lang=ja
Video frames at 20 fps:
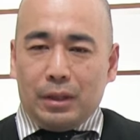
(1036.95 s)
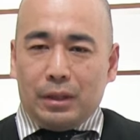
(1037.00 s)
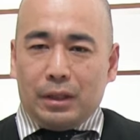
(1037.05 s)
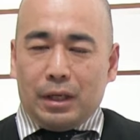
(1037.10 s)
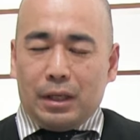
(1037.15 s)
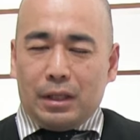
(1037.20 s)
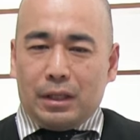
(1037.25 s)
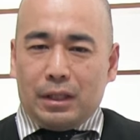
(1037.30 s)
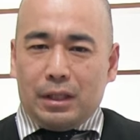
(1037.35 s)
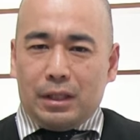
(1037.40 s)

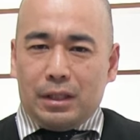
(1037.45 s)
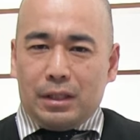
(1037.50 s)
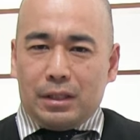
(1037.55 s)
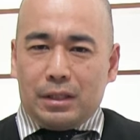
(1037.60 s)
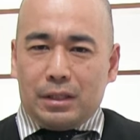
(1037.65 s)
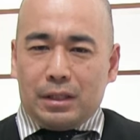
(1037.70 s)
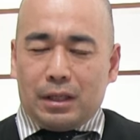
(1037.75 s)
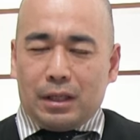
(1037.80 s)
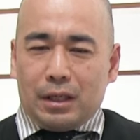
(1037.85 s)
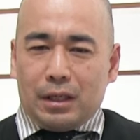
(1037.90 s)
南京
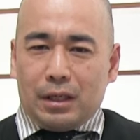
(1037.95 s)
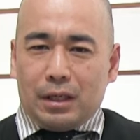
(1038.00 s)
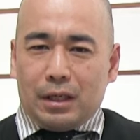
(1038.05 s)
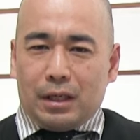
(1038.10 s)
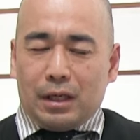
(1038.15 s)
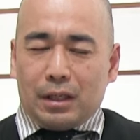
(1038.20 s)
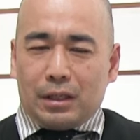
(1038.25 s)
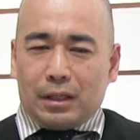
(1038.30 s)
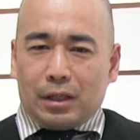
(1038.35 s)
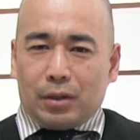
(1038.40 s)
事件
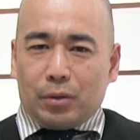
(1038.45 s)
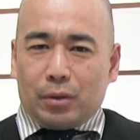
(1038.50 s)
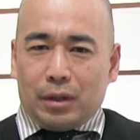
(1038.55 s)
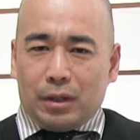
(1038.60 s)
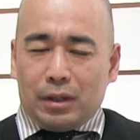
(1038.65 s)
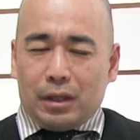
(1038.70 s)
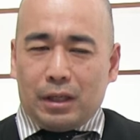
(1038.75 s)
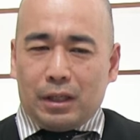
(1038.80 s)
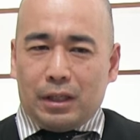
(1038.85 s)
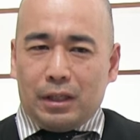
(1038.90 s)
があったと
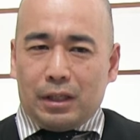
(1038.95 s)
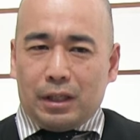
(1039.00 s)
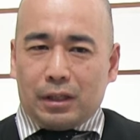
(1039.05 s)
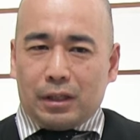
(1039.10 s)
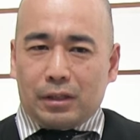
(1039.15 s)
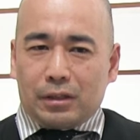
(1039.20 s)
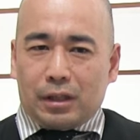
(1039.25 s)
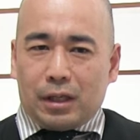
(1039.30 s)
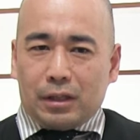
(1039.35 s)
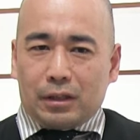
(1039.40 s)
か、南京大
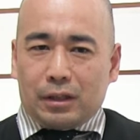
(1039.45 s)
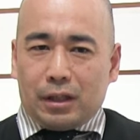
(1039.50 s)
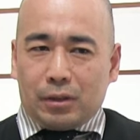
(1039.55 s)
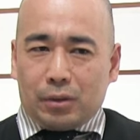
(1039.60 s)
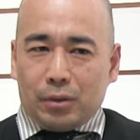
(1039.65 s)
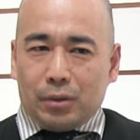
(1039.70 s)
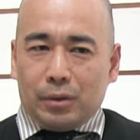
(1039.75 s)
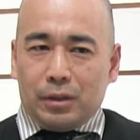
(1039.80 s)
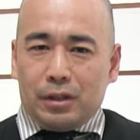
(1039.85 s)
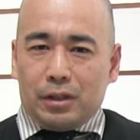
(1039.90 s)
決があった
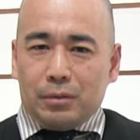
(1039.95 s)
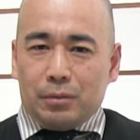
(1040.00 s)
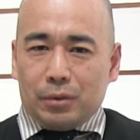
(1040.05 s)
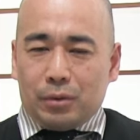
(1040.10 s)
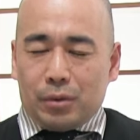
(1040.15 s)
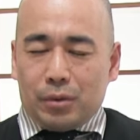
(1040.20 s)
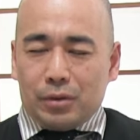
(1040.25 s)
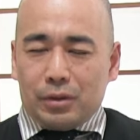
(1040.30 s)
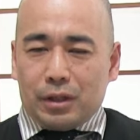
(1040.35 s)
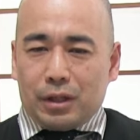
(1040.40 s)
と一部
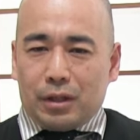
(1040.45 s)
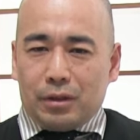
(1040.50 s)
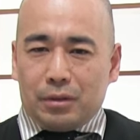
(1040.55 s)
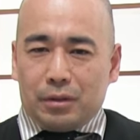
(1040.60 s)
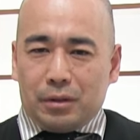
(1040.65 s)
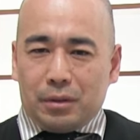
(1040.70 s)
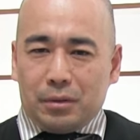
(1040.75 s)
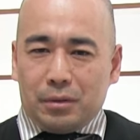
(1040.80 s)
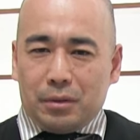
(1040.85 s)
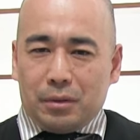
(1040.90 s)
の論者が言っ
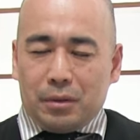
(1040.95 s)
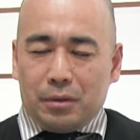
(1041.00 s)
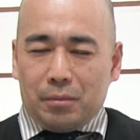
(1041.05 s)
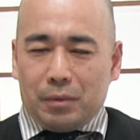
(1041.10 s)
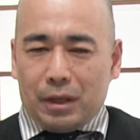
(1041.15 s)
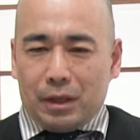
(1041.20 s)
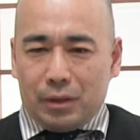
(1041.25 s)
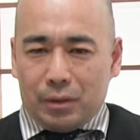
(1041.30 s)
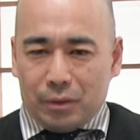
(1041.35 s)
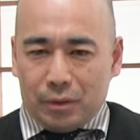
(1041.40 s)
てるより
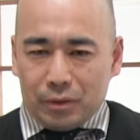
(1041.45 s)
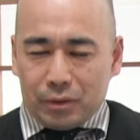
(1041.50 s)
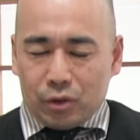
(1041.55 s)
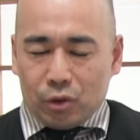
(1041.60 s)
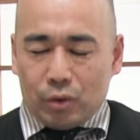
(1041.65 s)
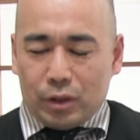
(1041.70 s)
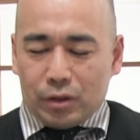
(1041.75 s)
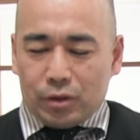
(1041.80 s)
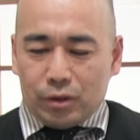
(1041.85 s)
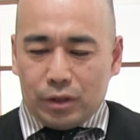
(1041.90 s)
前の
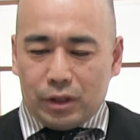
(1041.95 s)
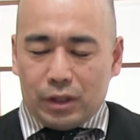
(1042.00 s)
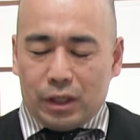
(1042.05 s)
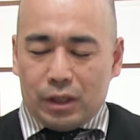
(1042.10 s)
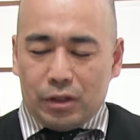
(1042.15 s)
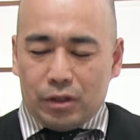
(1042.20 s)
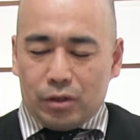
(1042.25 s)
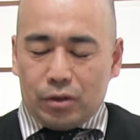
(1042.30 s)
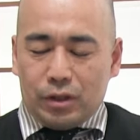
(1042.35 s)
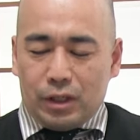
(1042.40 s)
昭和12
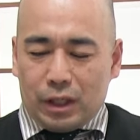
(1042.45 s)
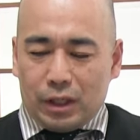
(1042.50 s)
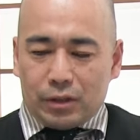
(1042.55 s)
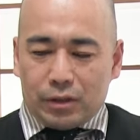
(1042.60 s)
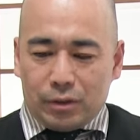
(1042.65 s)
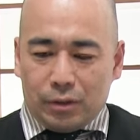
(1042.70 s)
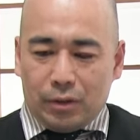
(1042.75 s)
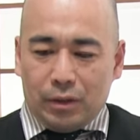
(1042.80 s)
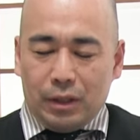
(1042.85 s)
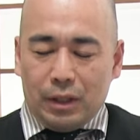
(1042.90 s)
年12
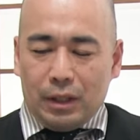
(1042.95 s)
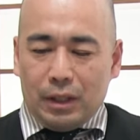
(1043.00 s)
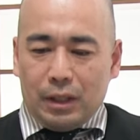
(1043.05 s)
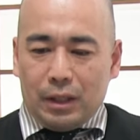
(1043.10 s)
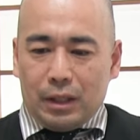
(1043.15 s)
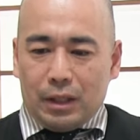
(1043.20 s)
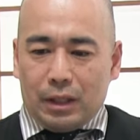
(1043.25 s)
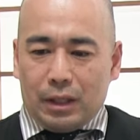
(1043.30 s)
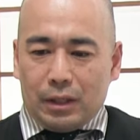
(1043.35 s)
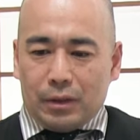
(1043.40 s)
月の、
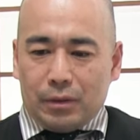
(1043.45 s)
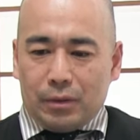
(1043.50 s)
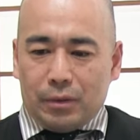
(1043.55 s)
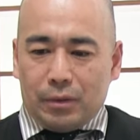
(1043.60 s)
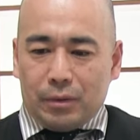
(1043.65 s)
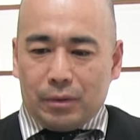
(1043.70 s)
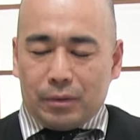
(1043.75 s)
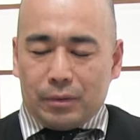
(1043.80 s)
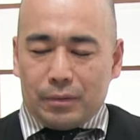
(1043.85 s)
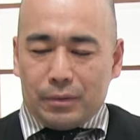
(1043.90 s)
あ
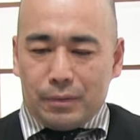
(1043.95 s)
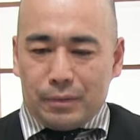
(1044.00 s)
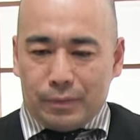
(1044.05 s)
の、